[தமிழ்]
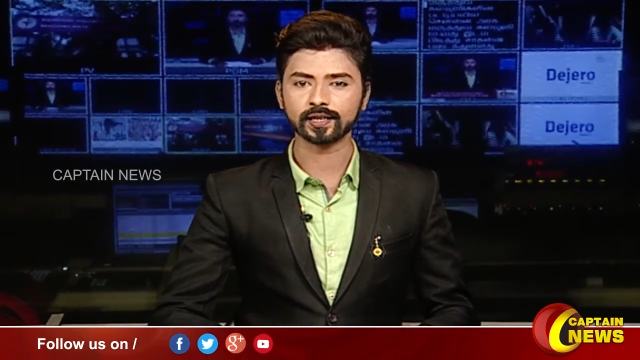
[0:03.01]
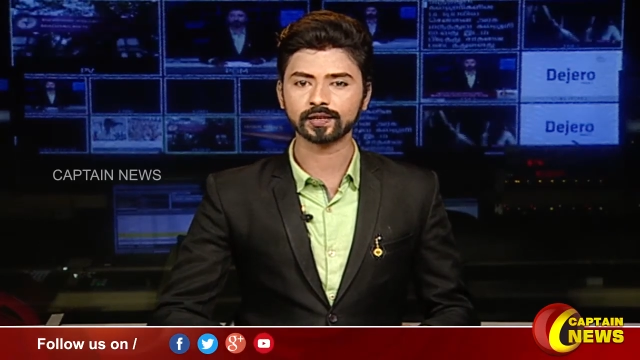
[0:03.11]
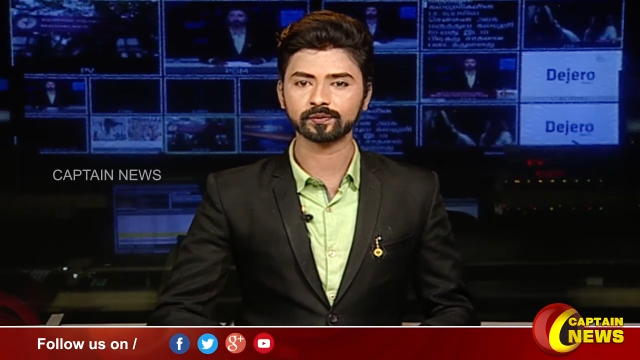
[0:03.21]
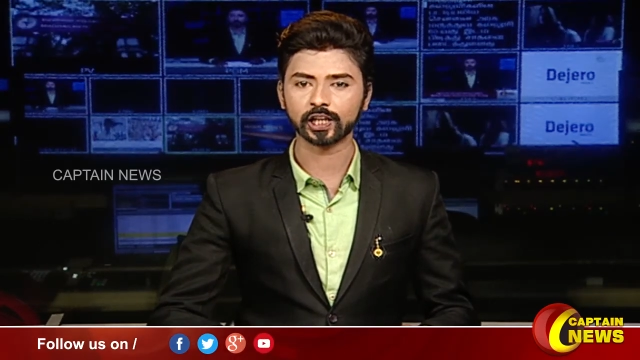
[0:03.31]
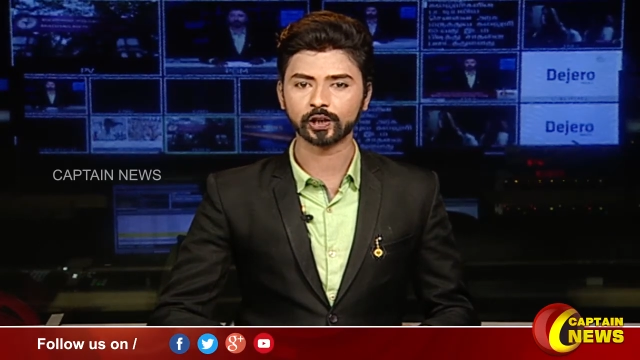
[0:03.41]

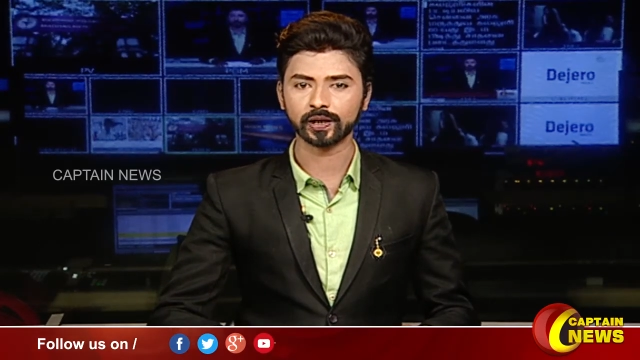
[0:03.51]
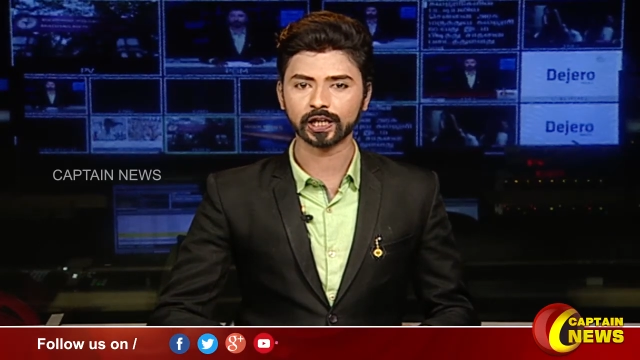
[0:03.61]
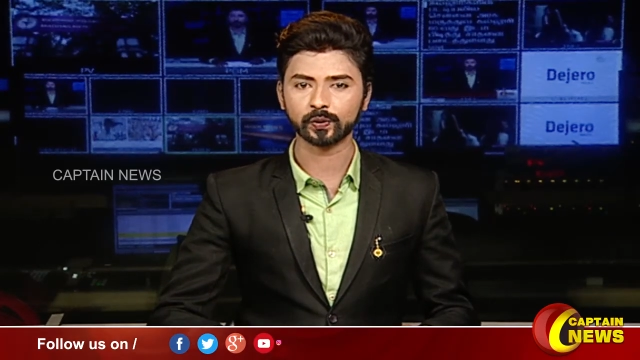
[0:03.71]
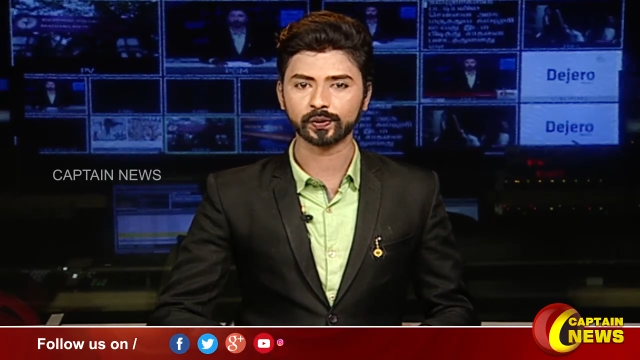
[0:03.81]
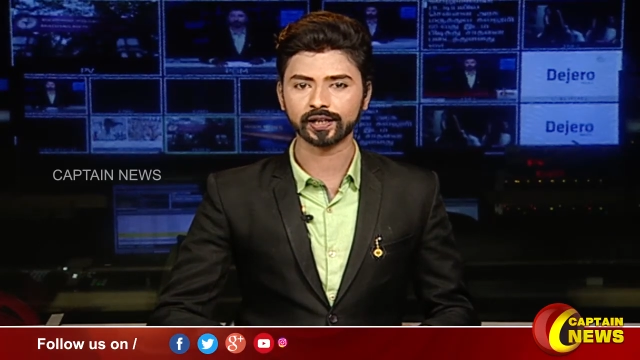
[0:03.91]
அரசு
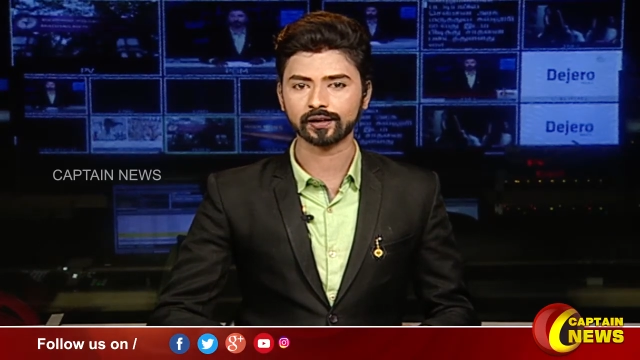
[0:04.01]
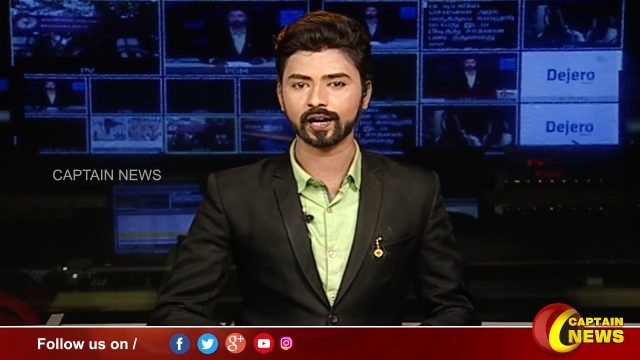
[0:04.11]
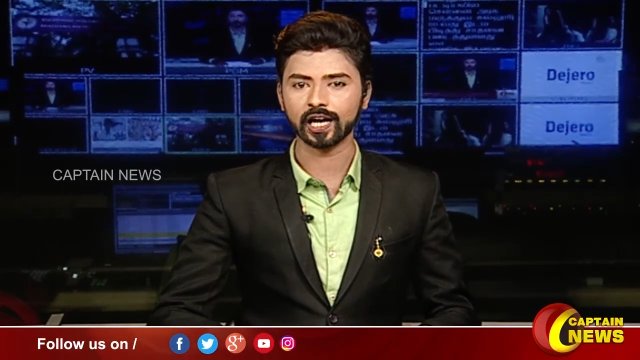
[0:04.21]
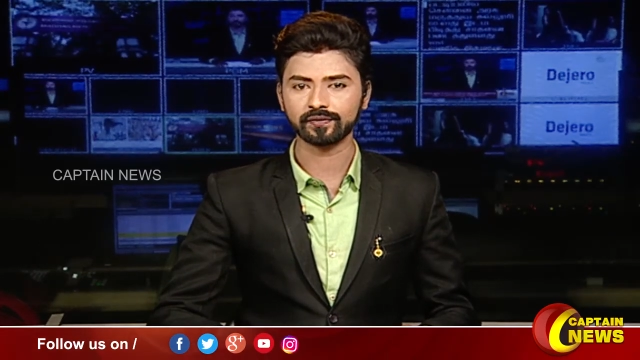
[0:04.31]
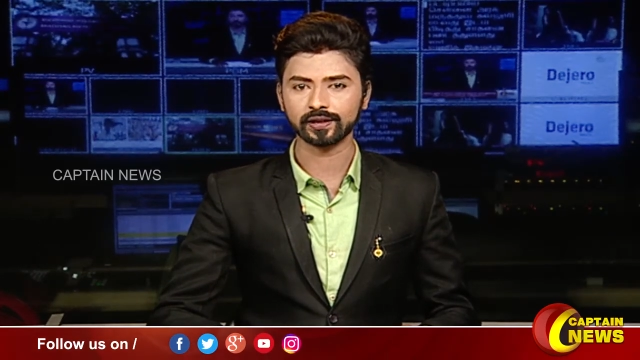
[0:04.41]
மருத்துவக்
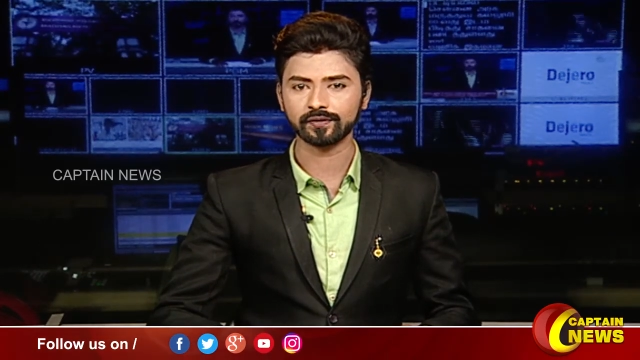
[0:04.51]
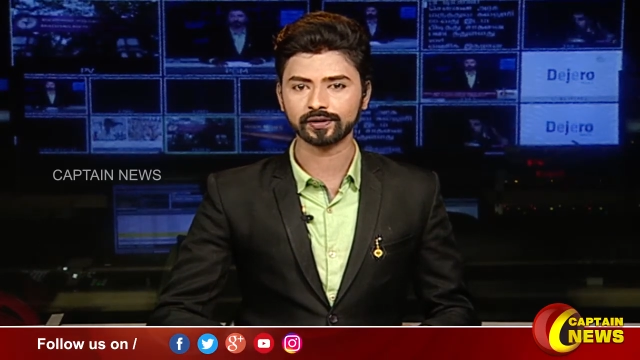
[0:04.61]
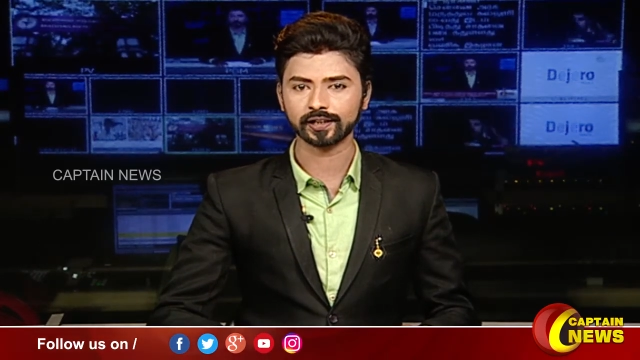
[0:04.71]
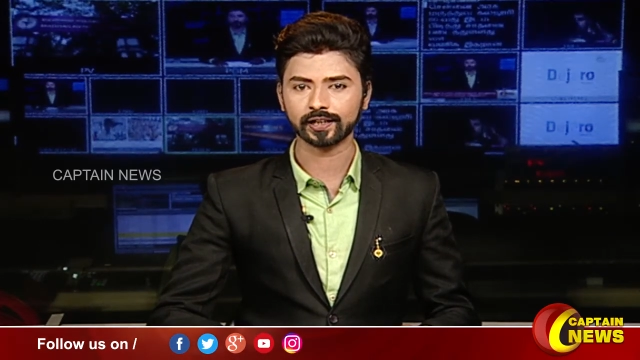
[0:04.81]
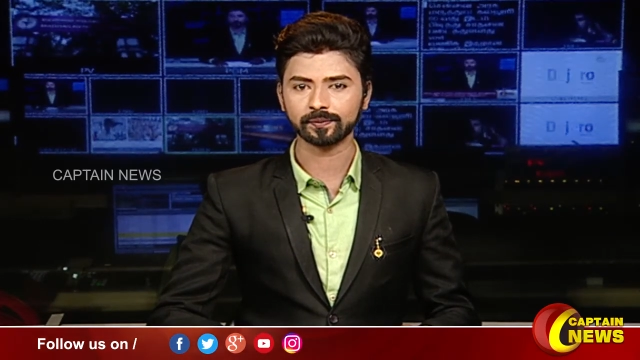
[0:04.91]
கல்லூரியில்
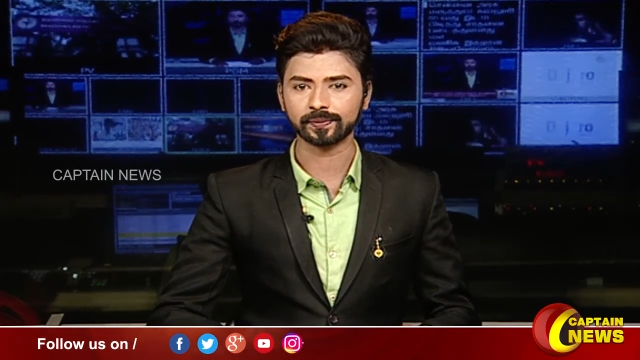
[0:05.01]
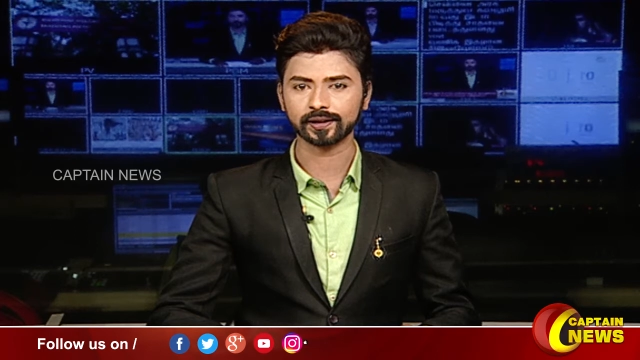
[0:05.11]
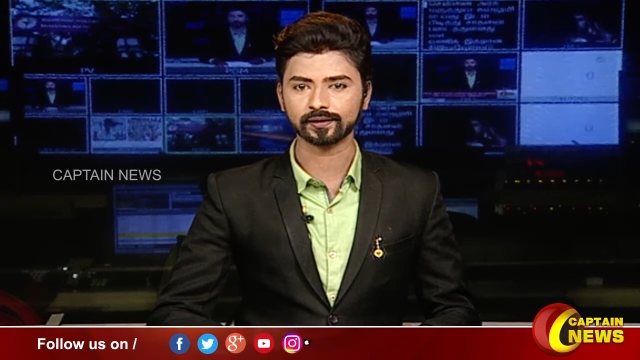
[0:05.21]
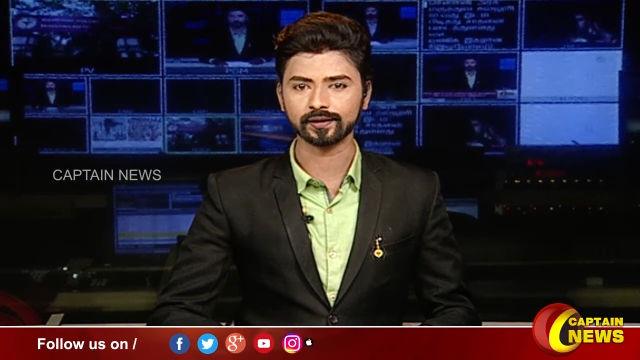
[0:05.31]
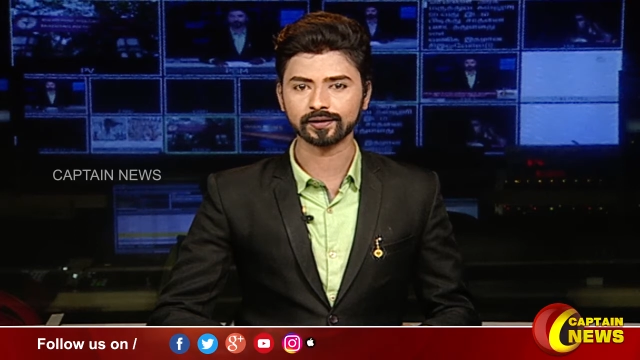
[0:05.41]
அறுபதாவது இடம்
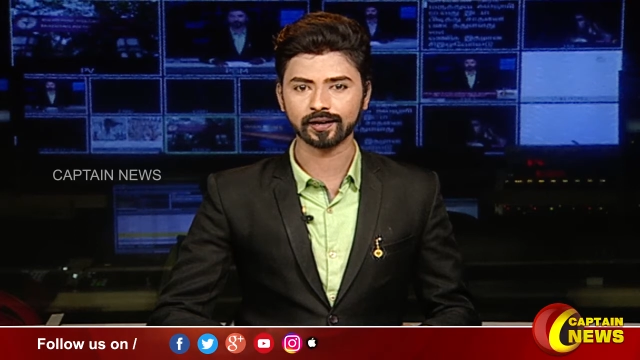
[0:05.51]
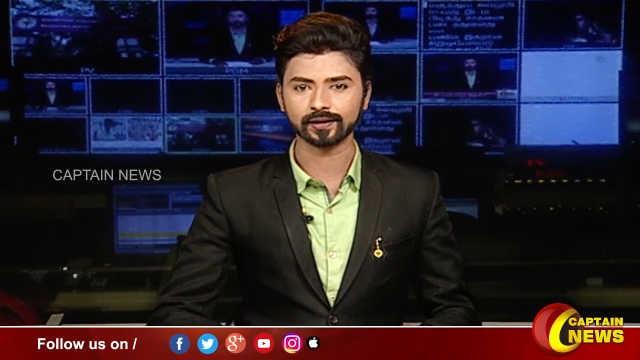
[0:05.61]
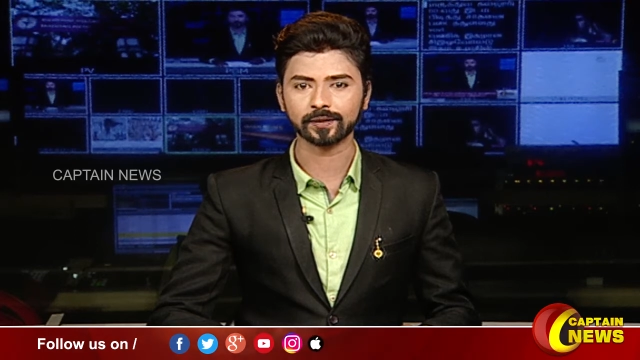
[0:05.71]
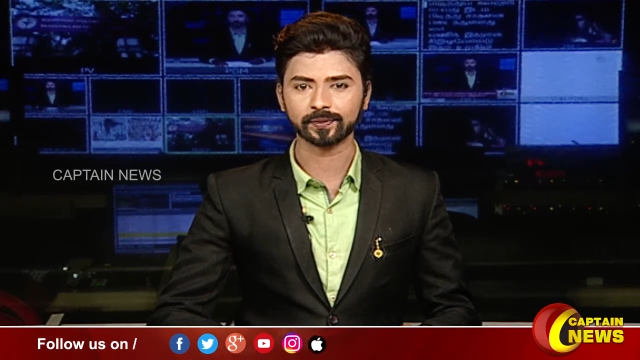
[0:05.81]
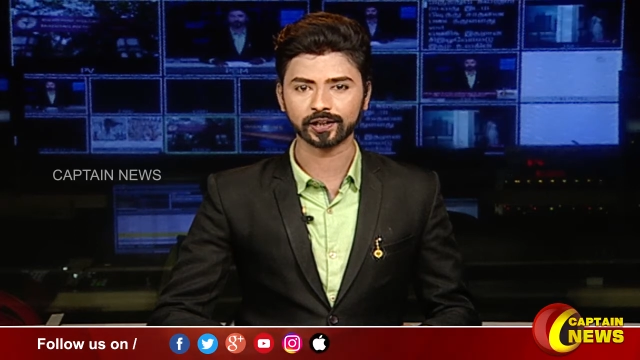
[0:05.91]
பிடித்து
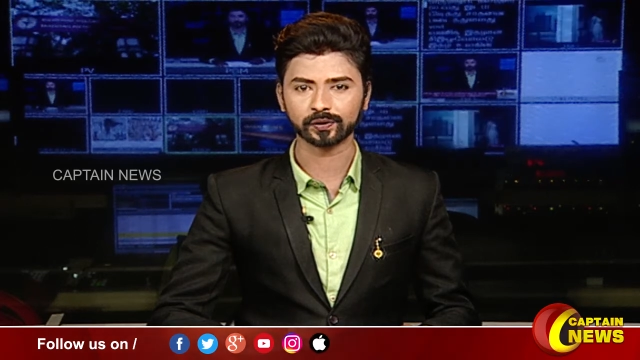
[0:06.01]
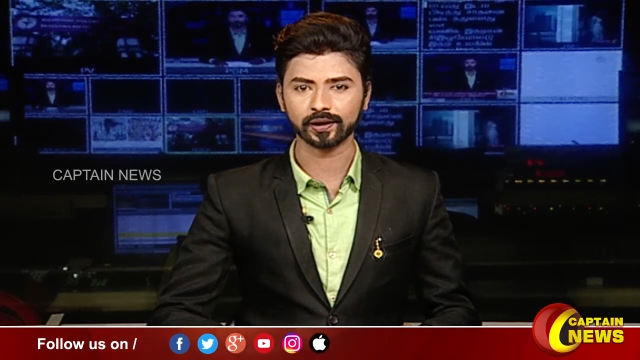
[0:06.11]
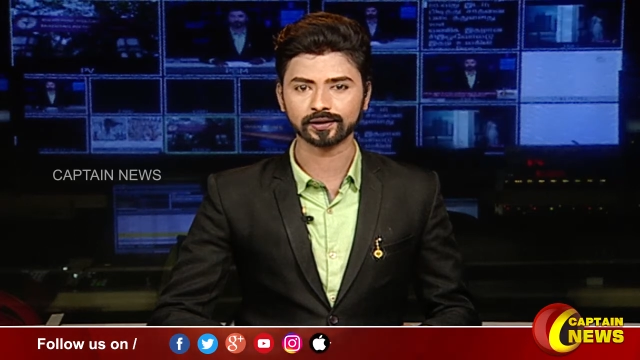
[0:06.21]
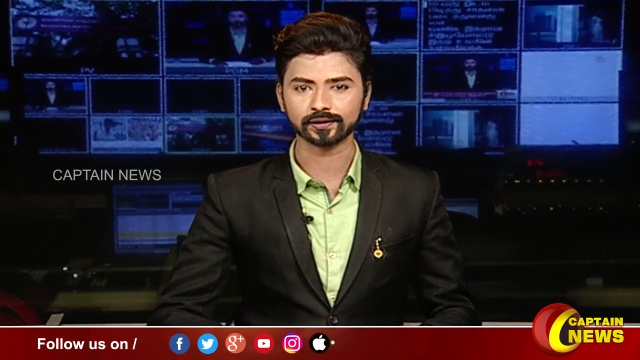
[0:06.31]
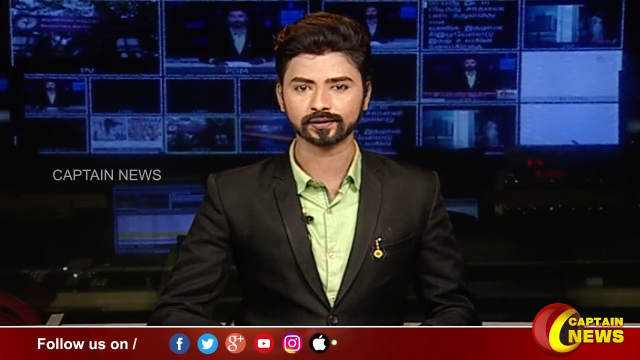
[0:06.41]
சாதனை
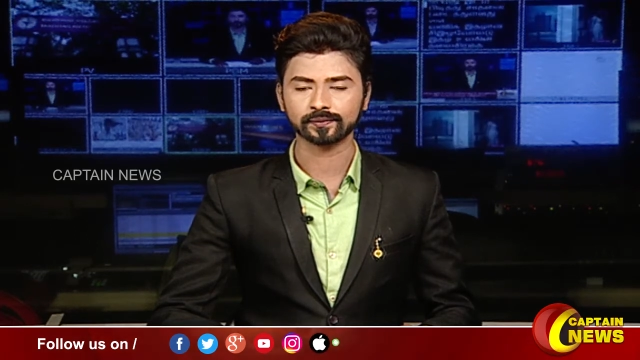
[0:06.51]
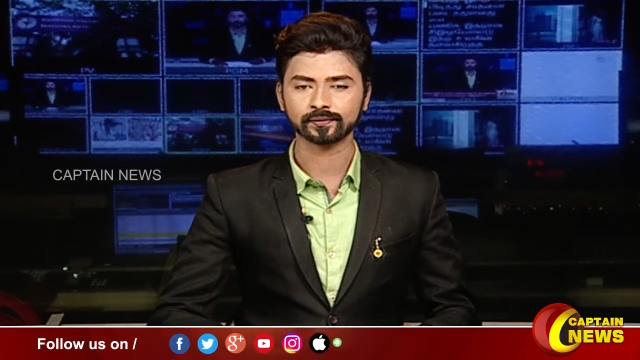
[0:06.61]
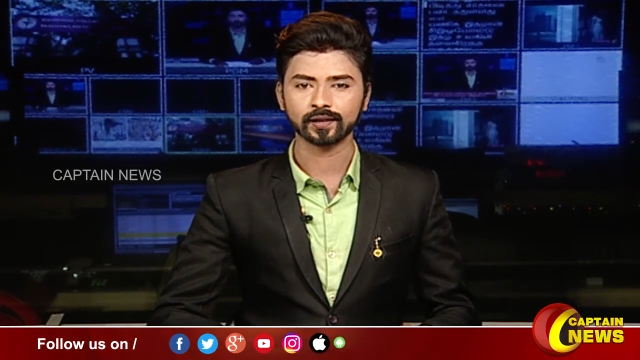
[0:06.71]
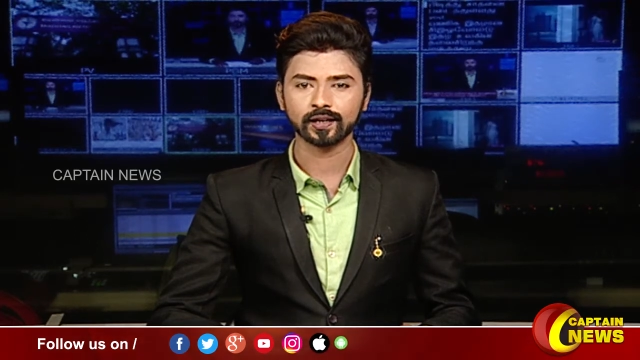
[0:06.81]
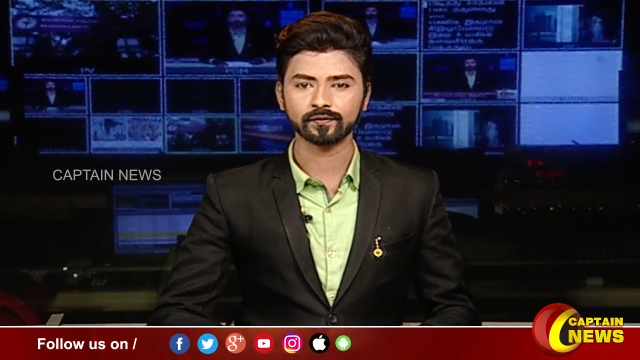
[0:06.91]
படைத்துள்ளது
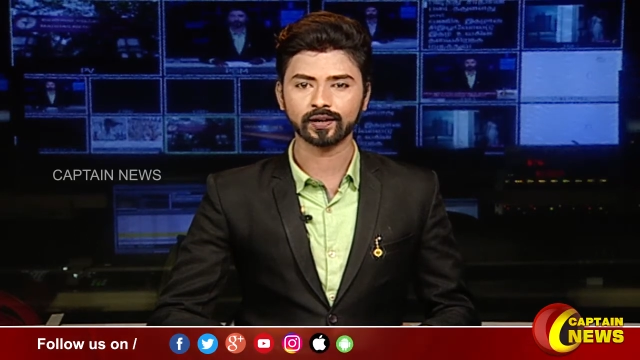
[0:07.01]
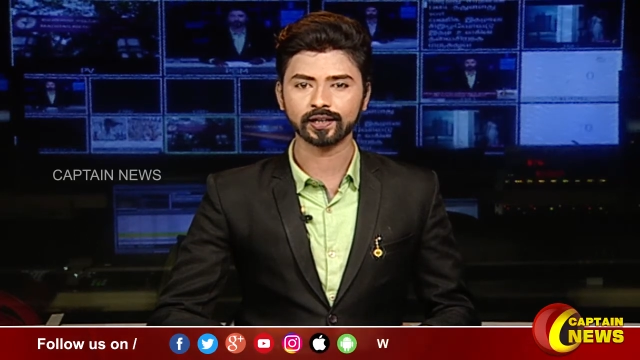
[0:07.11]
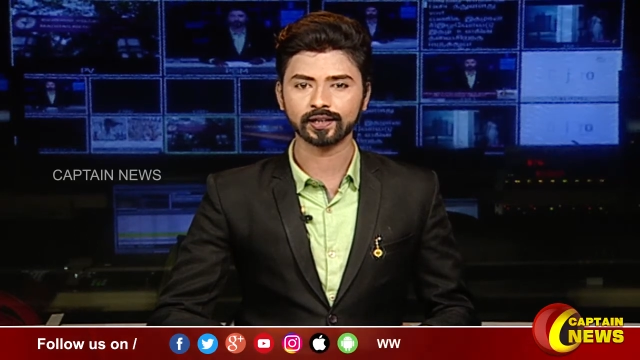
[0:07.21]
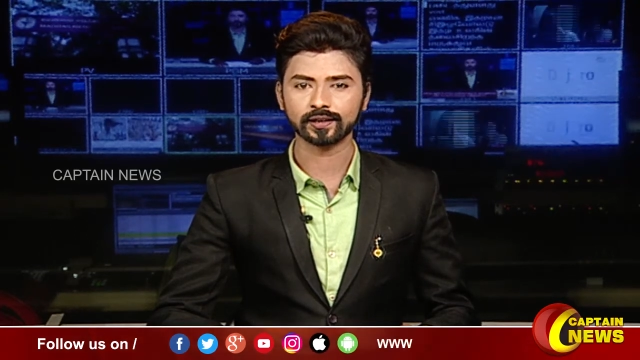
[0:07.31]
வணிக